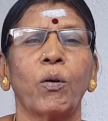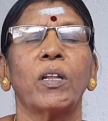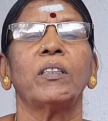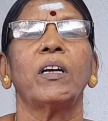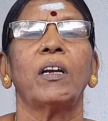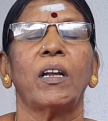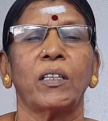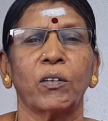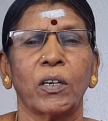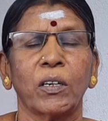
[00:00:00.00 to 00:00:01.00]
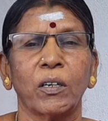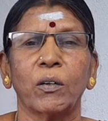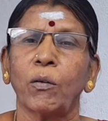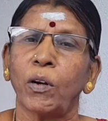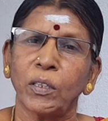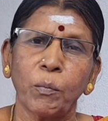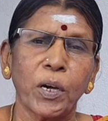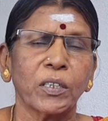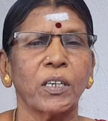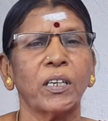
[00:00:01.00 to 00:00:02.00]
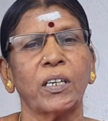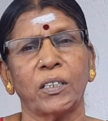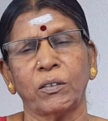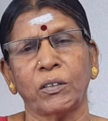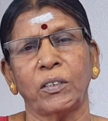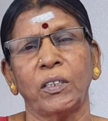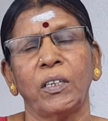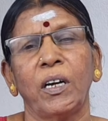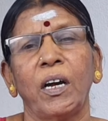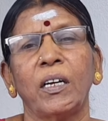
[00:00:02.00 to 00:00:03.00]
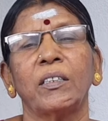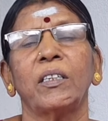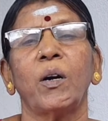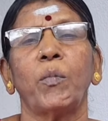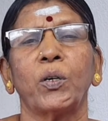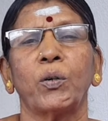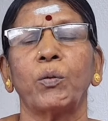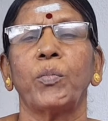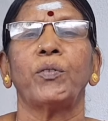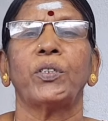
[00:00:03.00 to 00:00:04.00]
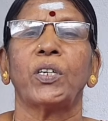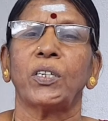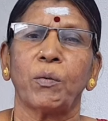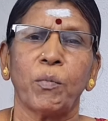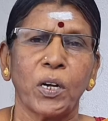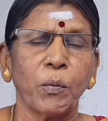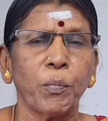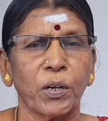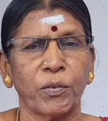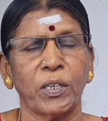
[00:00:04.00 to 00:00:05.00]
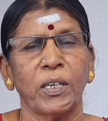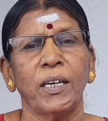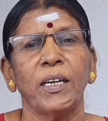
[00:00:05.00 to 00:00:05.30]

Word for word: குழந்த இல்லாதவர்களுக்கு குழந்த பாக்கியம் கிடைக்கும் அஞ்சாம் இடம் ரொம்ப விசேஷமான பார்வை